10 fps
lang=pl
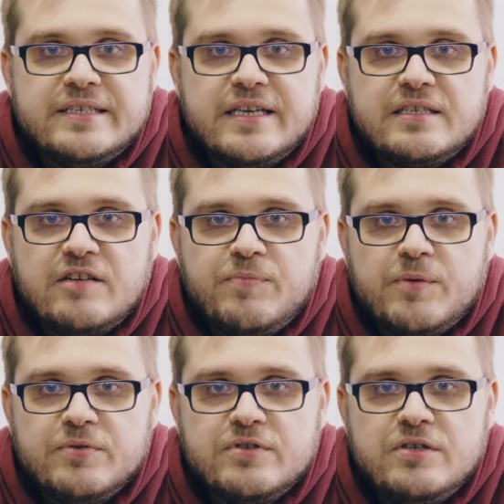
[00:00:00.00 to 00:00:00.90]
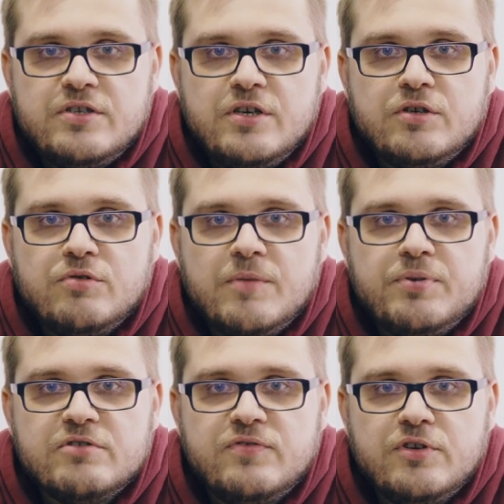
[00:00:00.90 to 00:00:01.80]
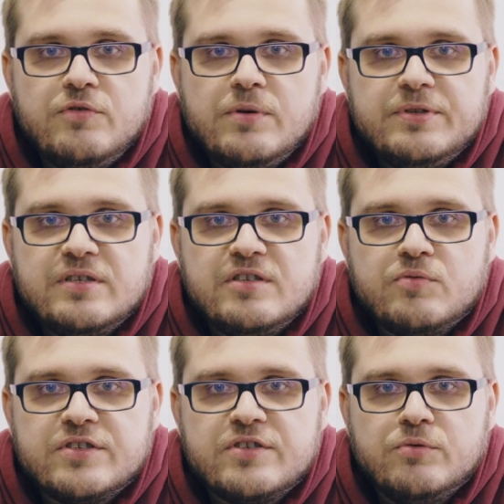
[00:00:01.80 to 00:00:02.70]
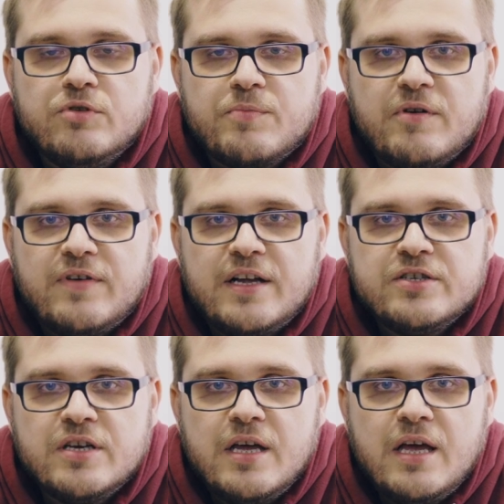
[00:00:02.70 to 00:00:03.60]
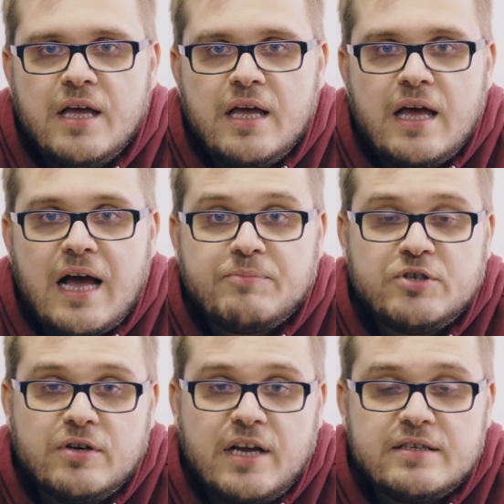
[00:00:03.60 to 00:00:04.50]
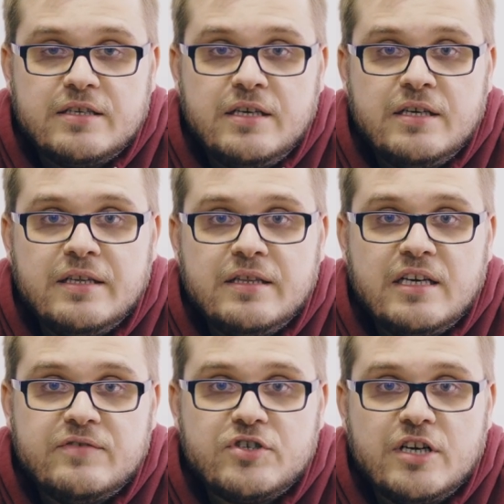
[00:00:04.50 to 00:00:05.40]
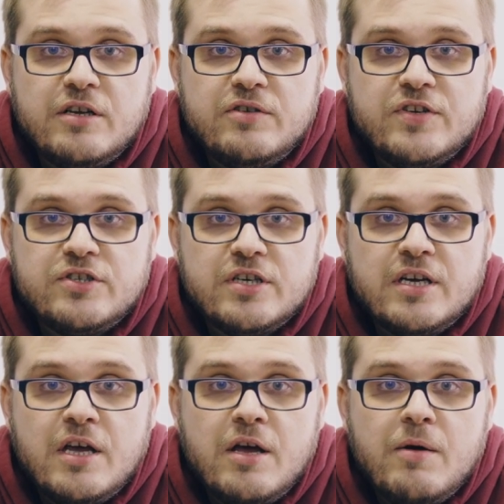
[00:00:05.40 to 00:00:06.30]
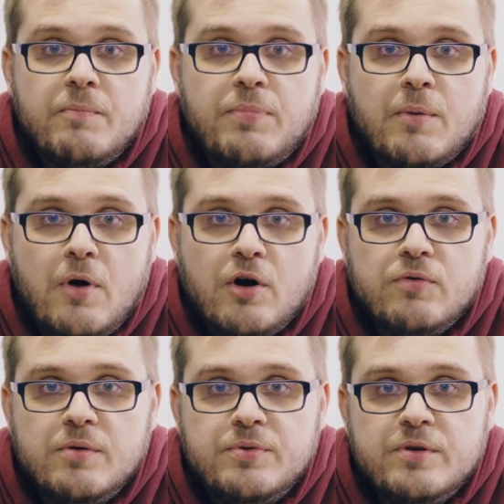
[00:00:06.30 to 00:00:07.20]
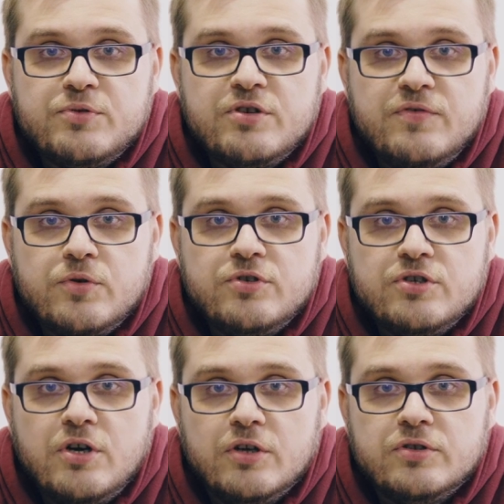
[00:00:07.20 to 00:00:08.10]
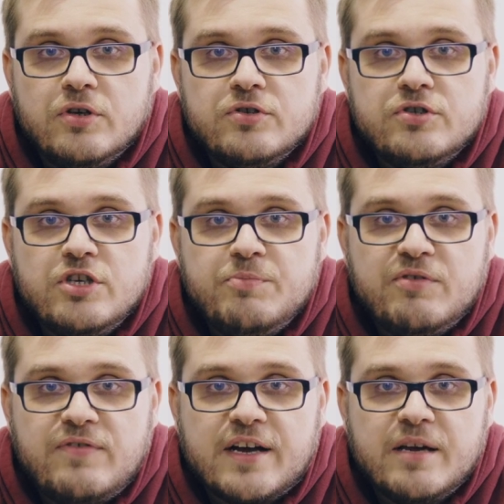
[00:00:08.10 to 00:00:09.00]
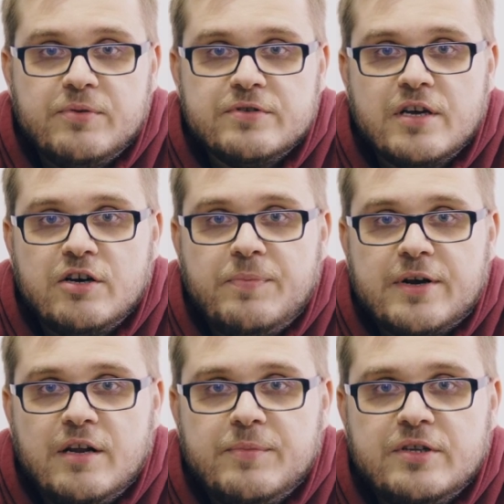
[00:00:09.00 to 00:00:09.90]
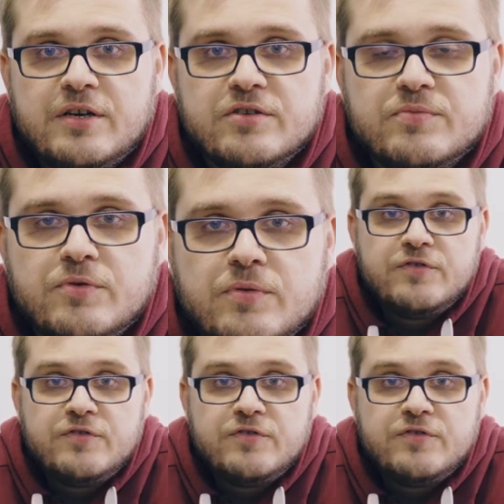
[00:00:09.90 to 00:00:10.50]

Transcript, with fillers: Zestaw propozycji, które pozwoliłyby tę sytuację unormować, a przy okazji najzwyczajniej w świecie pomogłyby przywrócić godność i powagę polskiego parlamentaryzmu.